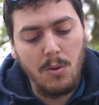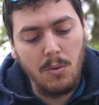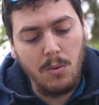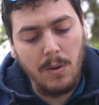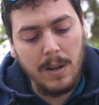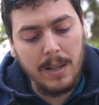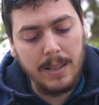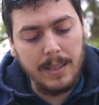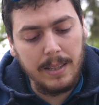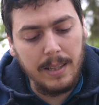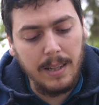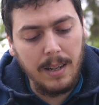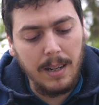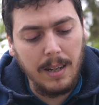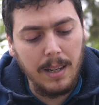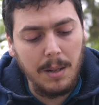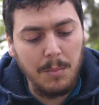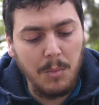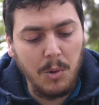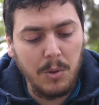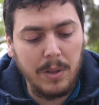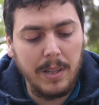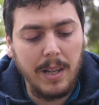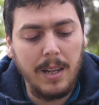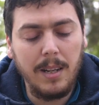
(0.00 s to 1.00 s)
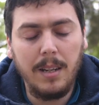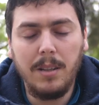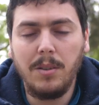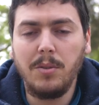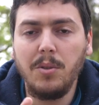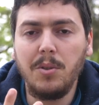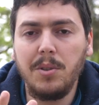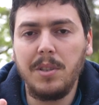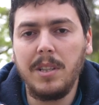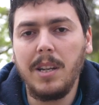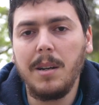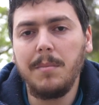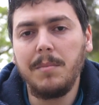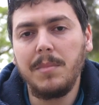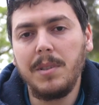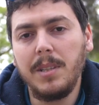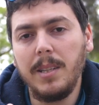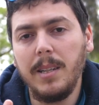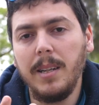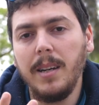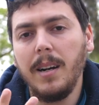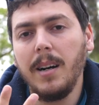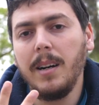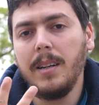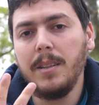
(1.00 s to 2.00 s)
وهذه الموديل دوزيام
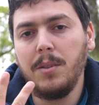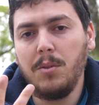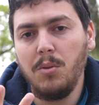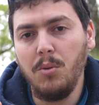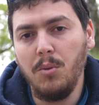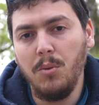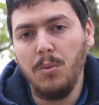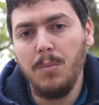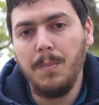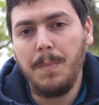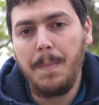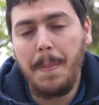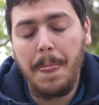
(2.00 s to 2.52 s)
سيني اي 2